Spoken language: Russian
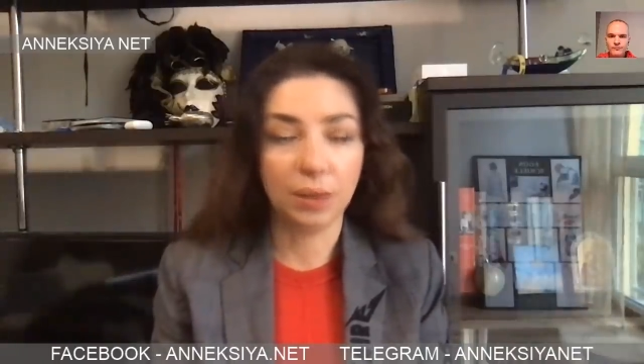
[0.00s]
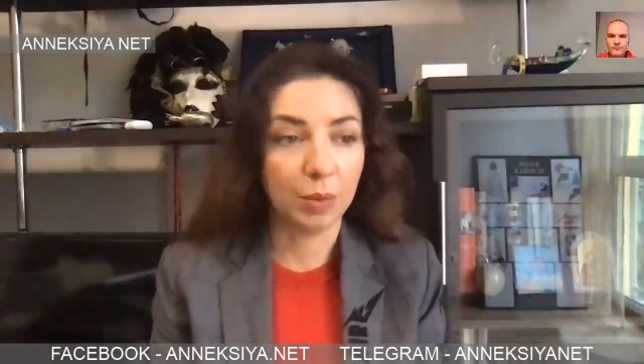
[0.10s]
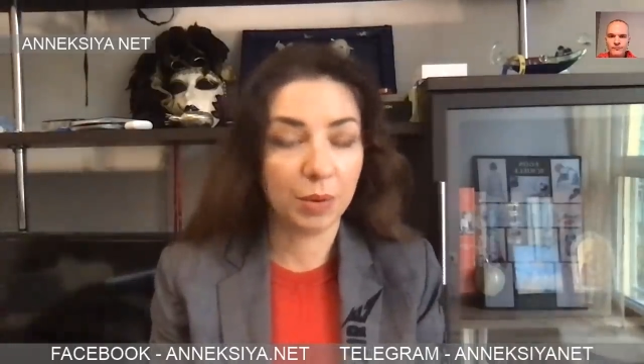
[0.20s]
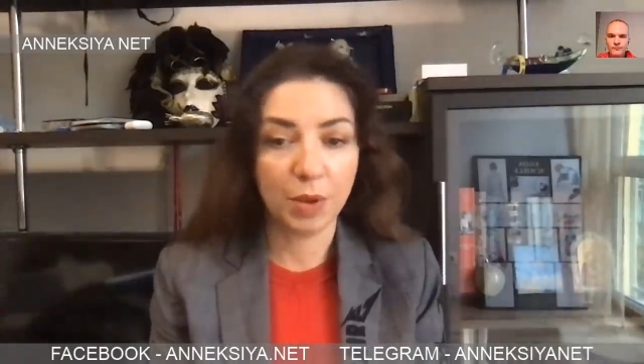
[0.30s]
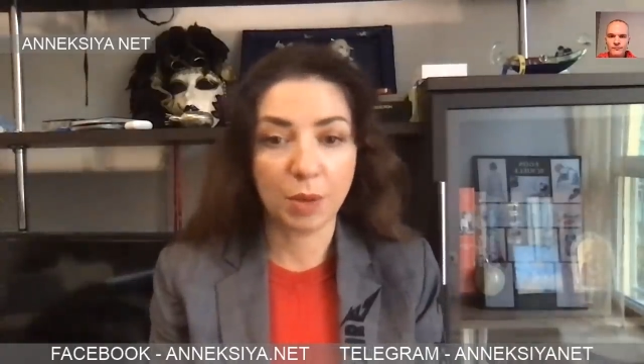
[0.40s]

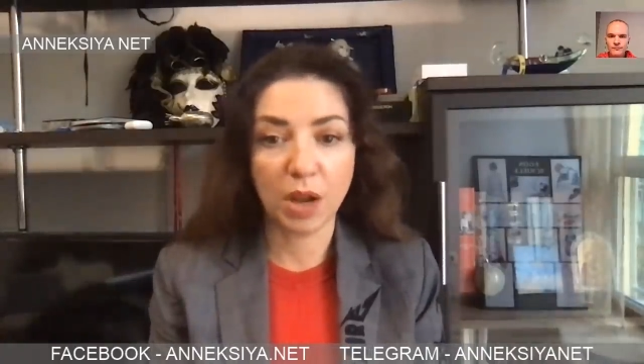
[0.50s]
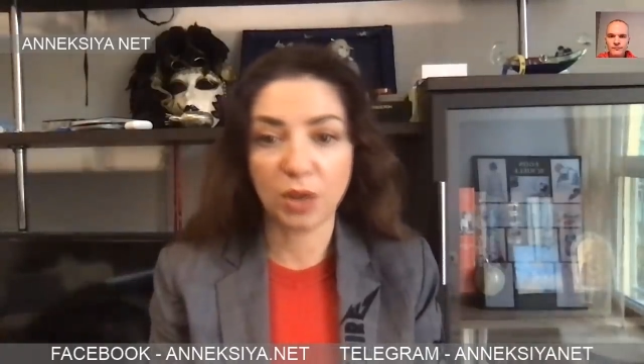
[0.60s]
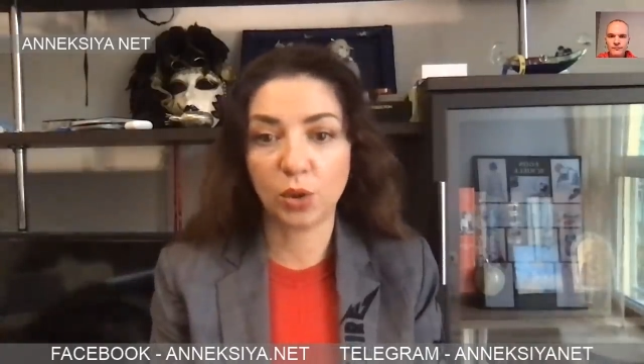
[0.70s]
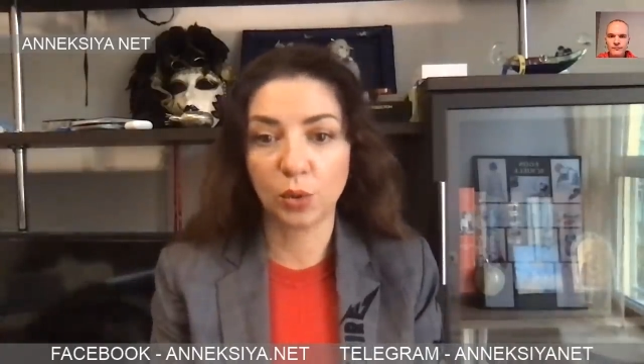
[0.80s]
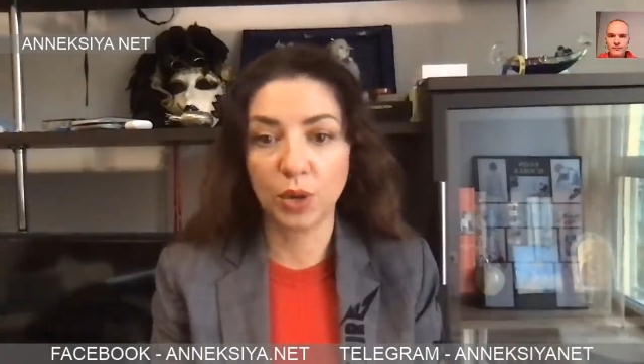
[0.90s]
например,
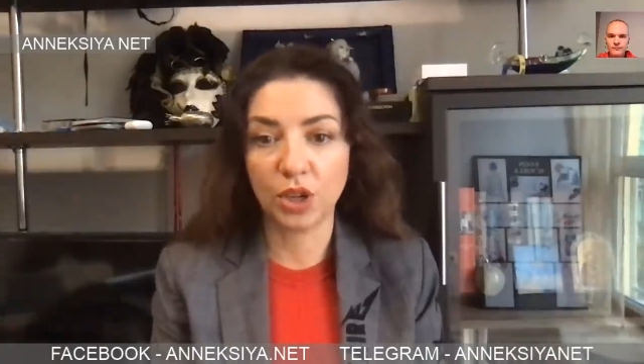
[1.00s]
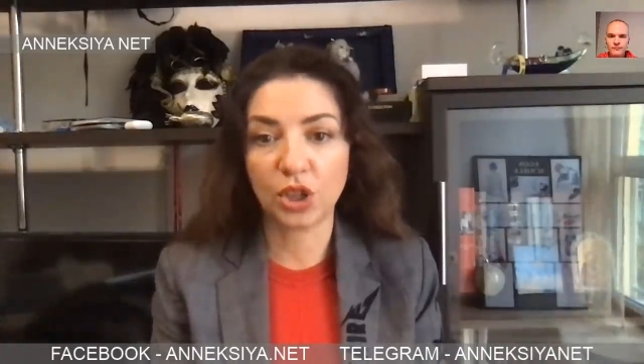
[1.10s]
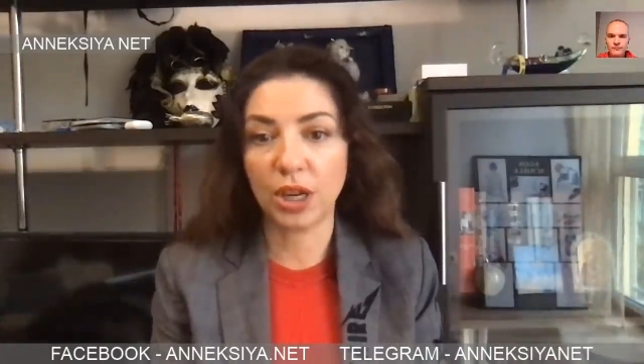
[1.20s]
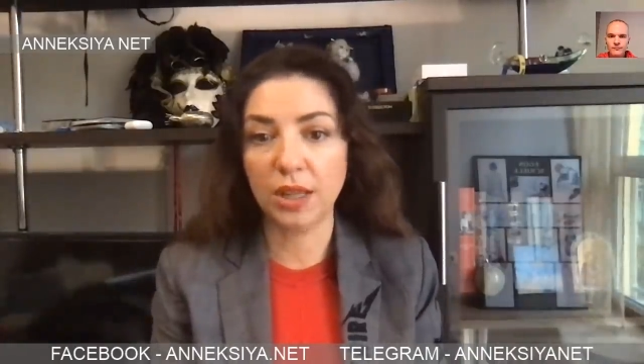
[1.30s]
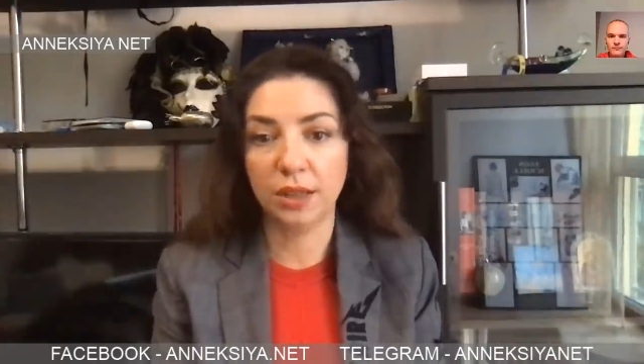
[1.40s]
массу
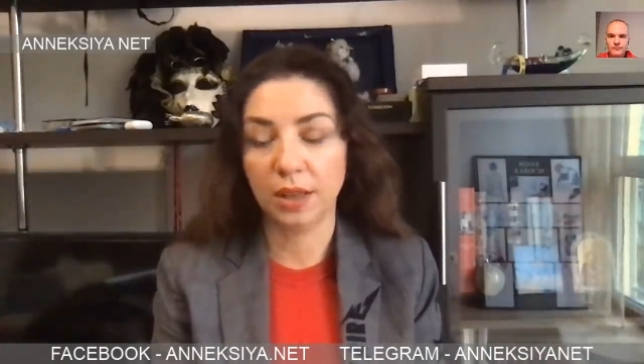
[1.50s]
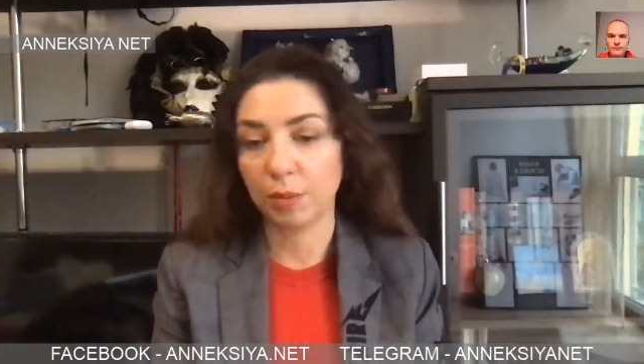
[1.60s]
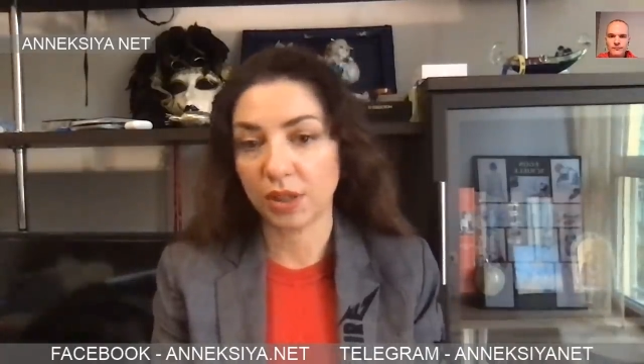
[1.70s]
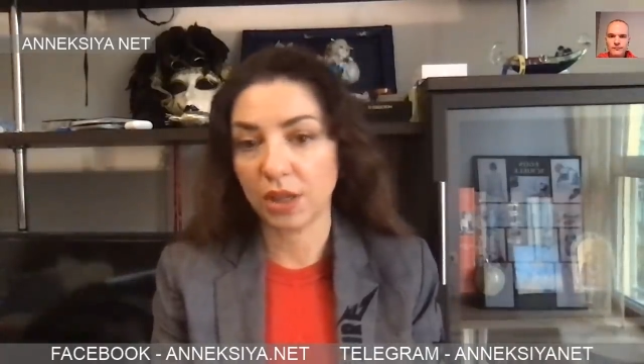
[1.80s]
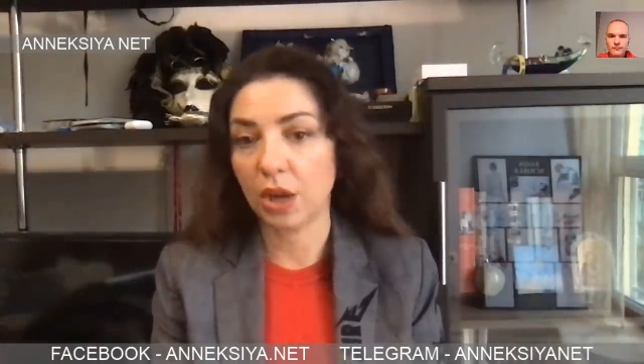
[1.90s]
решений,
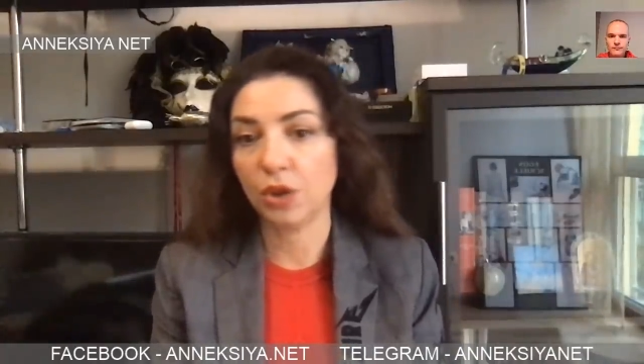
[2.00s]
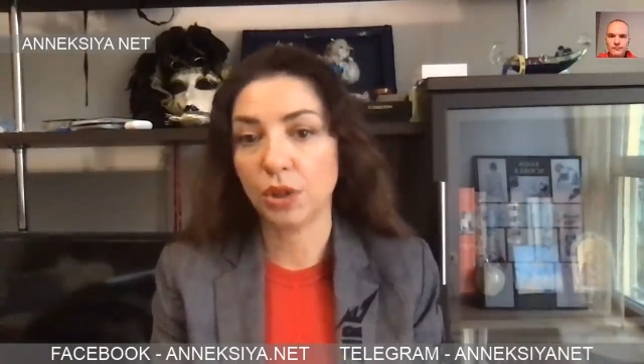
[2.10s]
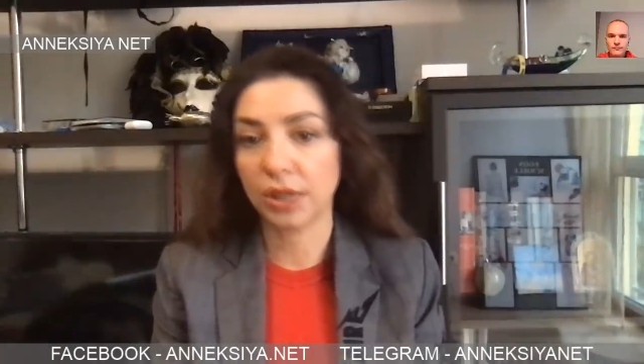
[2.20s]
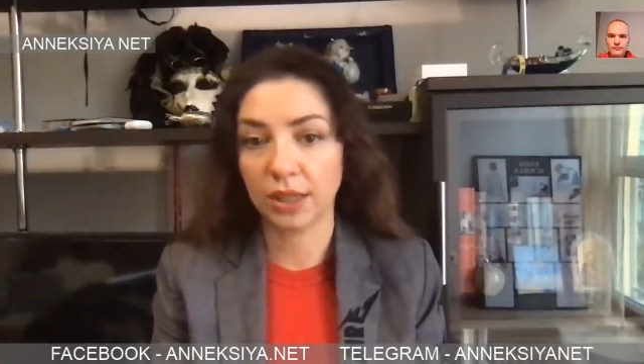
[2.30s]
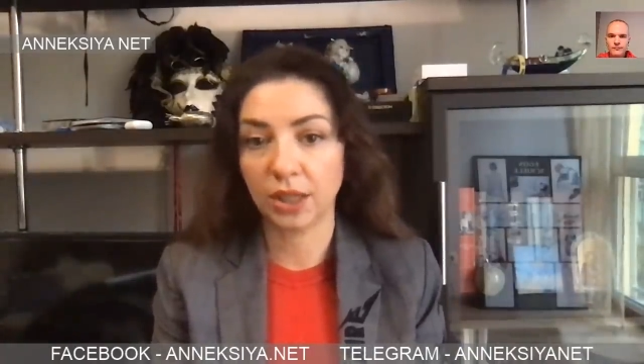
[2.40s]
там,
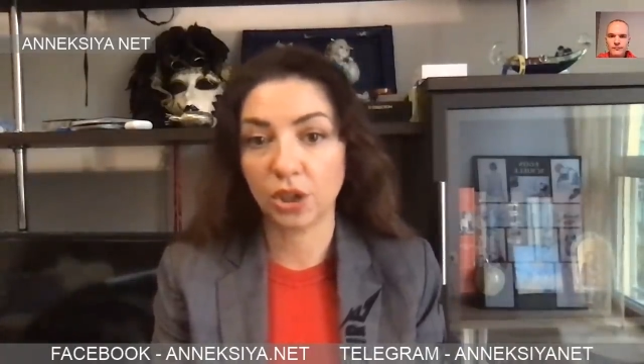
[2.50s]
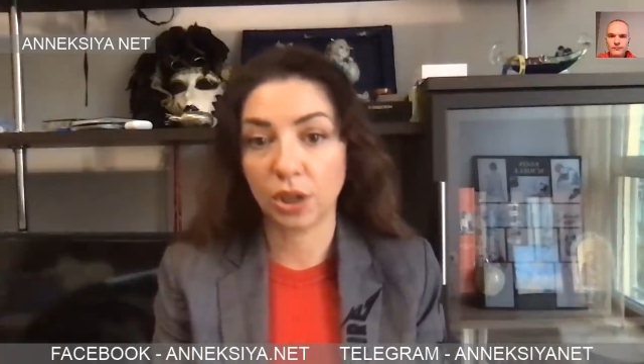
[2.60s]
касающихся даже